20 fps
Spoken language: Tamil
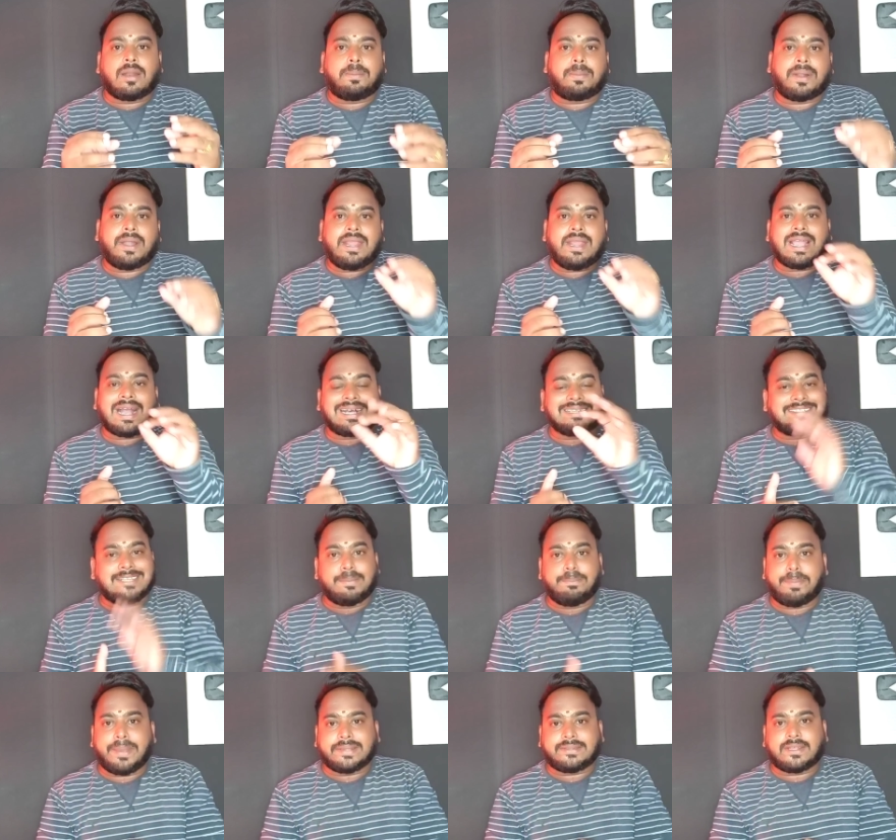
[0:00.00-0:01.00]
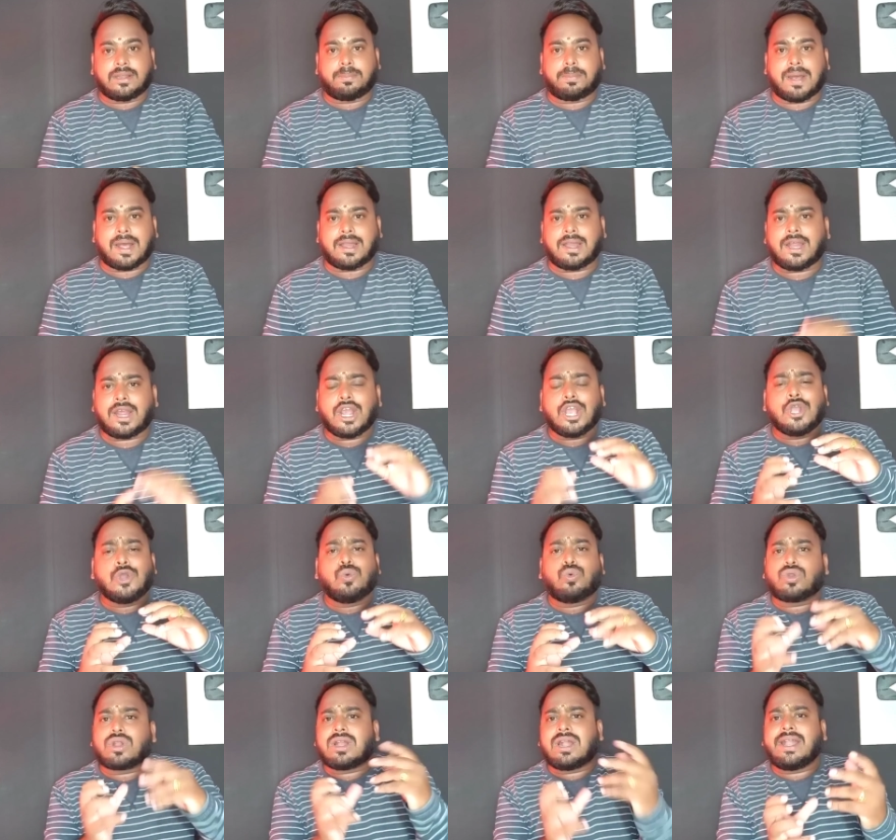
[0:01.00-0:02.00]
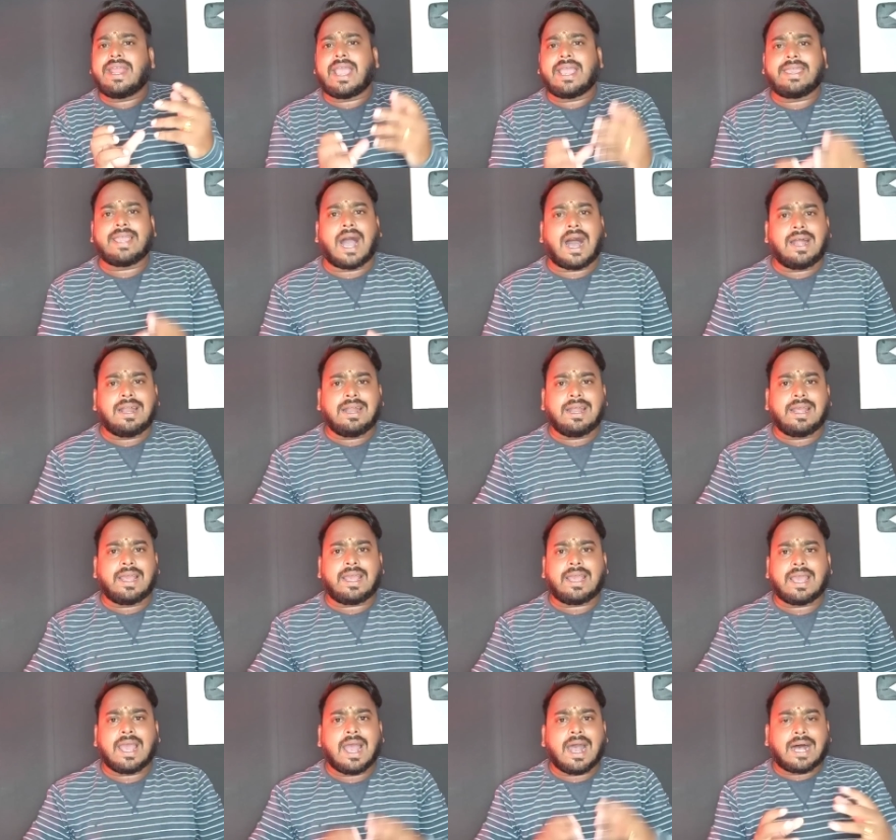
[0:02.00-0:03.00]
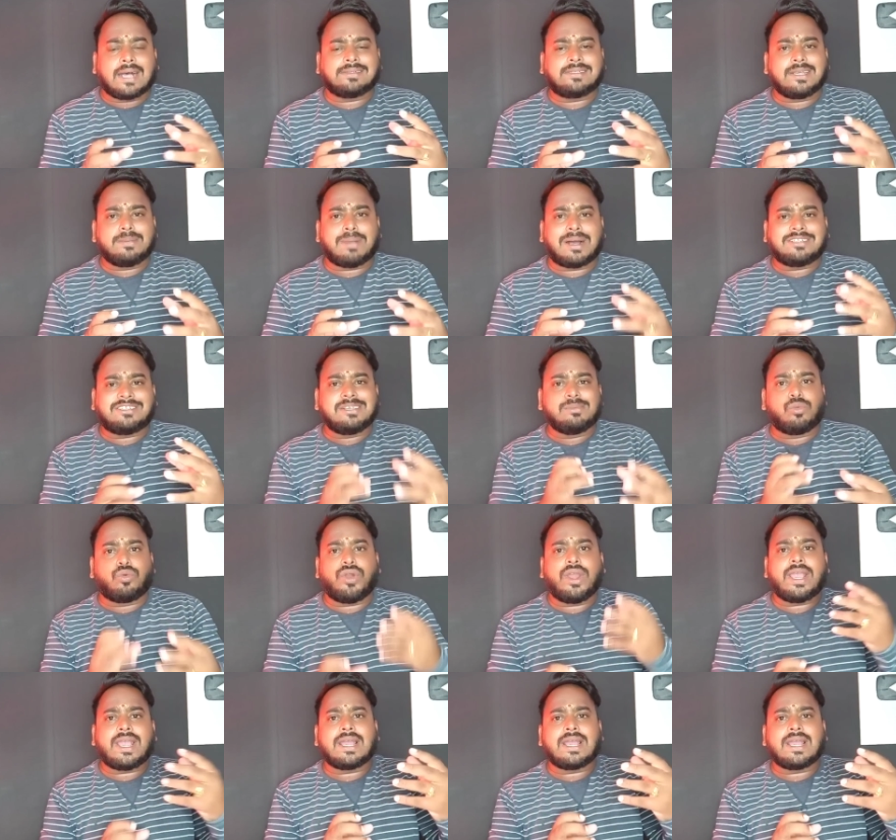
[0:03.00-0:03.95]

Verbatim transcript: பண்ணி அசீம் பேசியிருப்பாரு உடனடியாக யாருங்க அசீம் அசீமுடைய